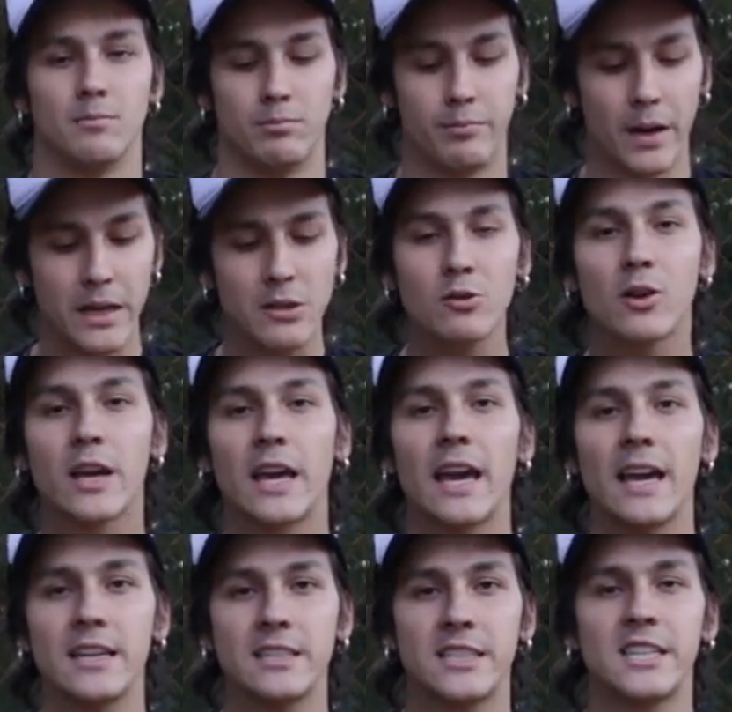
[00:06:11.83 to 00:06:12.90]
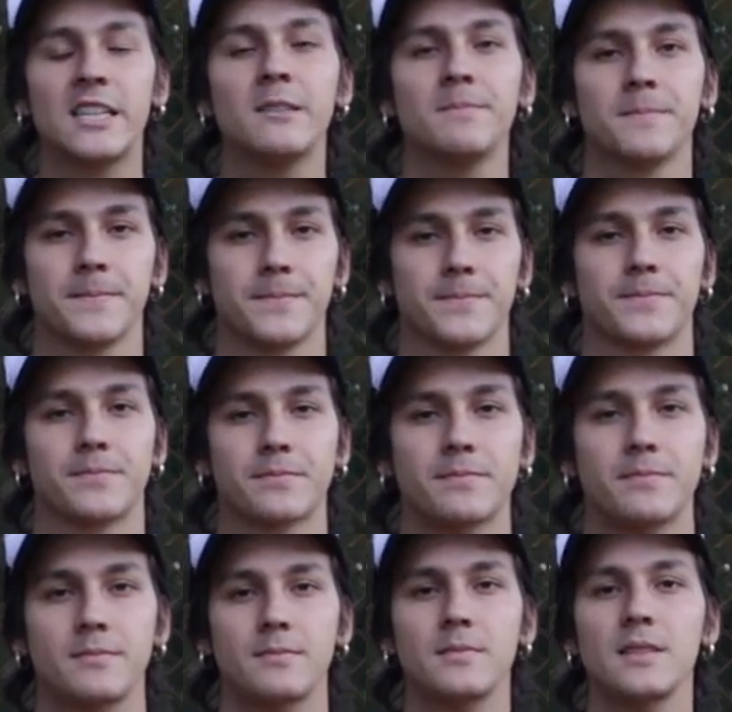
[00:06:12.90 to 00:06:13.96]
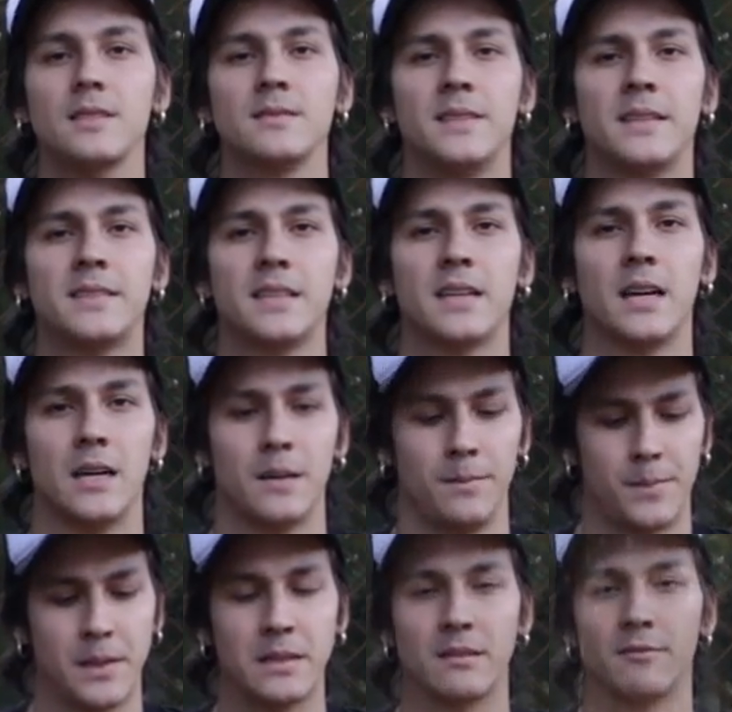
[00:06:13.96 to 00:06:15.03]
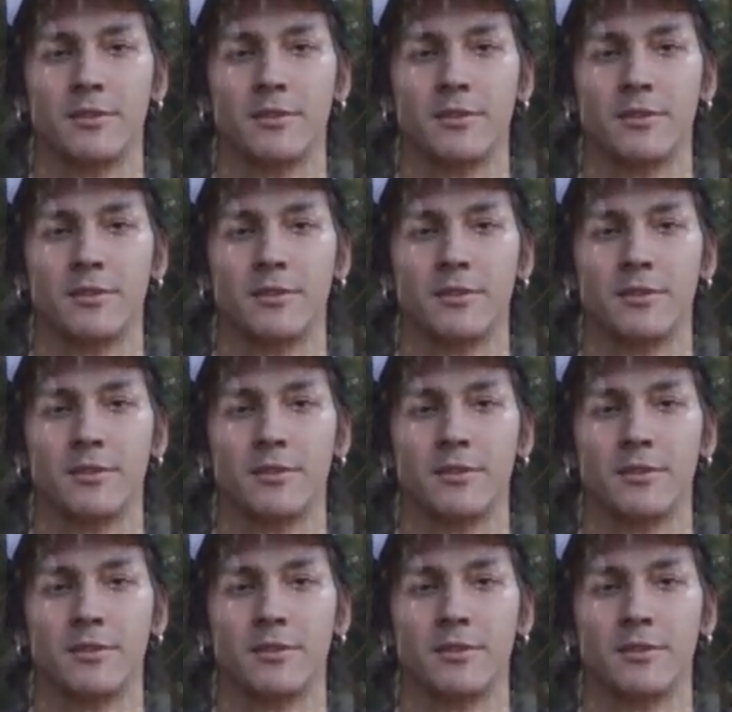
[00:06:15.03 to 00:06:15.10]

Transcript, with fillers: Banho quente nesse camping,